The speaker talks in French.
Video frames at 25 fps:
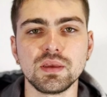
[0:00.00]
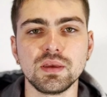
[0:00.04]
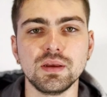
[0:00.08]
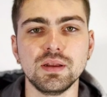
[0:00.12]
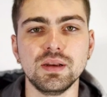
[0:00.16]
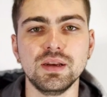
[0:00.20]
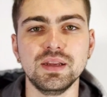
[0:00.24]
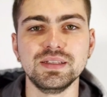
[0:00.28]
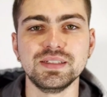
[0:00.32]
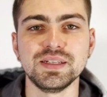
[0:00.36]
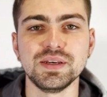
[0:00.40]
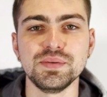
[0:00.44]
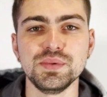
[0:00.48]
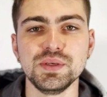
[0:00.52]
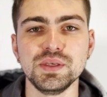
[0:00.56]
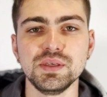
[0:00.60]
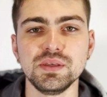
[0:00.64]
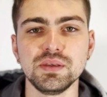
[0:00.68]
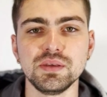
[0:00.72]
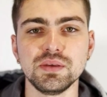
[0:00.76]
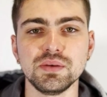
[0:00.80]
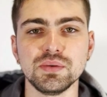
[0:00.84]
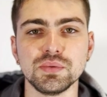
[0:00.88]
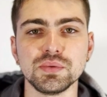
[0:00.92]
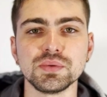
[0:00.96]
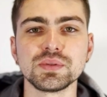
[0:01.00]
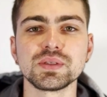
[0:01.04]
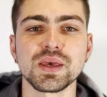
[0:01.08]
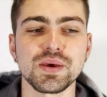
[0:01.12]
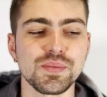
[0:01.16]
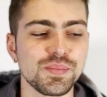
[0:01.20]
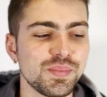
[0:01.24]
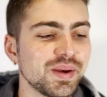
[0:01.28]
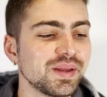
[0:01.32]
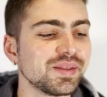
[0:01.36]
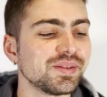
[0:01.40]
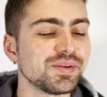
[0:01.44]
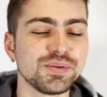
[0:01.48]
Les amis, on serait
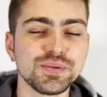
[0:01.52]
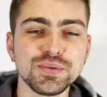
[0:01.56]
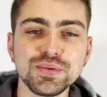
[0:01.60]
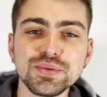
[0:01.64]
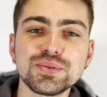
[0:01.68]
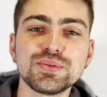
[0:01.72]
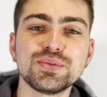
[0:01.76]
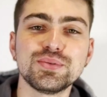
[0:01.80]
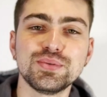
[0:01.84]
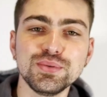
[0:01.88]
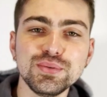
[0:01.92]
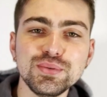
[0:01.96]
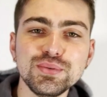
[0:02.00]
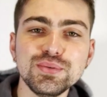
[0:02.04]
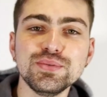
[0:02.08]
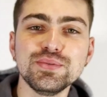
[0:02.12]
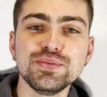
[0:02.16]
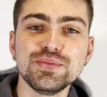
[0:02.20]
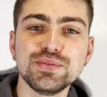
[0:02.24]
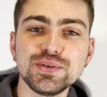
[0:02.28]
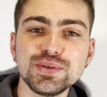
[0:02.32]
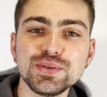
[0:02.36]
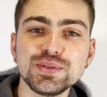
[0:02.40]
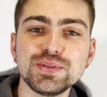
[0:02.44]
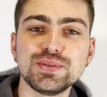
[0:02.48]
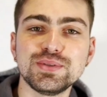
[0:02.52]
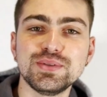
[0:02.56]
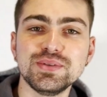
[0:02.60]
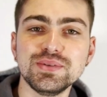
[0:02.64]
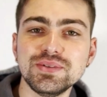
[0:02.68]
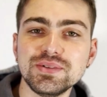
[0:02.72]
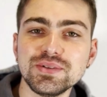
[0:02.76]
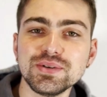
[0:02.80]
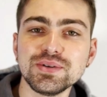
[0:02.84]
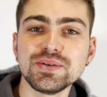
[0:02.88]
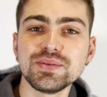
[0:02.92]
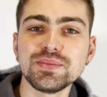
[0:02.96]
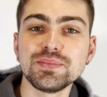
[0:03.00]
pas dans le tout nouveau
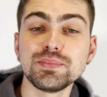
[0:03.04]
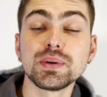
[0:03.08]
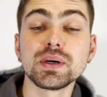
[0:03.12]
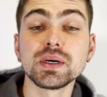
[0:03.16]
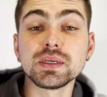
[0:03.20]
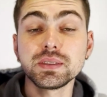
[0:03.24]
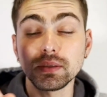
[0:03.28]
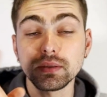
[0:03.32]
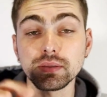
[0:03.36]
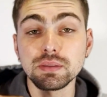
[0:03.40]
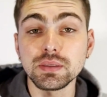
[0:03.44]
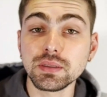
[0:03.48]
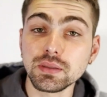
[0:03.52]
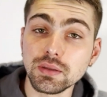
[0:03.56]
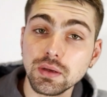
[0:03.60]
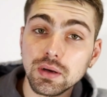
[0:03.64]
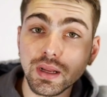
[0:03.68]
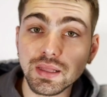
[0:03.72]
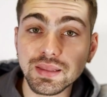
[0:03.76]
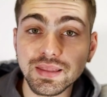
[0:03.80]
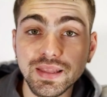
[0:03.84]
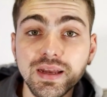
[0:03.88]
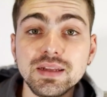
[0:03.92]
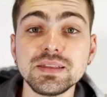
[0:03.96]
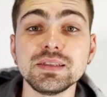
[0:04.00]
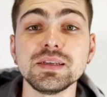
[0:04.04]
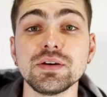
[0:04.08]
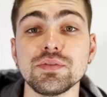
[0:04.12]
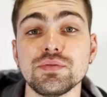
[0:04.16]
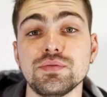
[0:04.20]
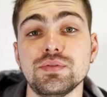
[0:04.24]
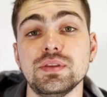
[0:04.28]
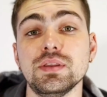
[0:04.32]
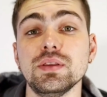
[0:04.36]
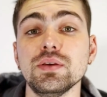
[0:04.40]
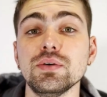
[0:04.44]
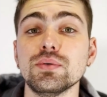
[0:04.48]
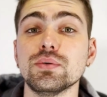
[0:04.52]
studio présenté dans la dernière
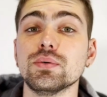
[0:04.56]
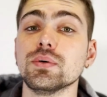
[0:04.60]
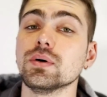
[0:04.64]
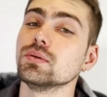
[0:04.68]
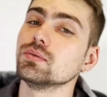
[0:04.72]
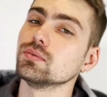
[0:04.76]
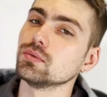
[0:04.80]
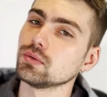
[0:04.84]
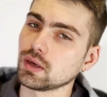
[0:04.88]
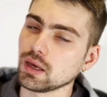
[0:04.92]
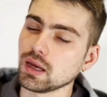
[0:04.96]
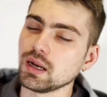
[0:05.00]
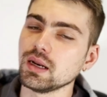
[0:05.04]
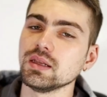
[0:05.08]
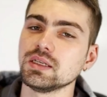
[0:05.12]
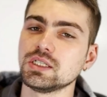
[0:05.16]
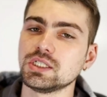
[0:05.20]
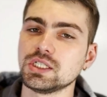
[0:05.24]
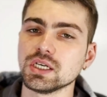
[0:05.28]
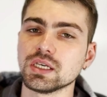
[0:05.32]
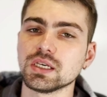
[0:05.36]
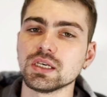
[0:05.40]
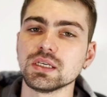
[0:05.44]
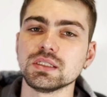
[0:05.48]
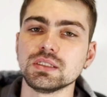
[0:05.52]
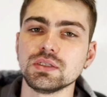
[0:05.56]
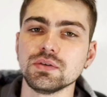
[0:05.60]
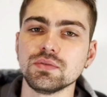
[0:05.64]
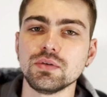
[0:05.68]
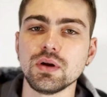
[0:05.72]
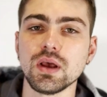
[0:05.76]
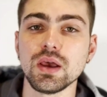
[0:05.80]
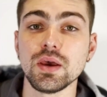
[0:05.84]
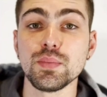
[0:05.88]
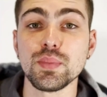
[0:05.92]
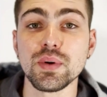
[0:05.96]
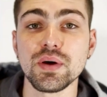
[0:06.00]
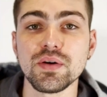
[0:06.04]
vidéo, hein, donc allez checker si vous
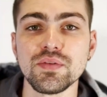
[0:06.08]
l'avez pas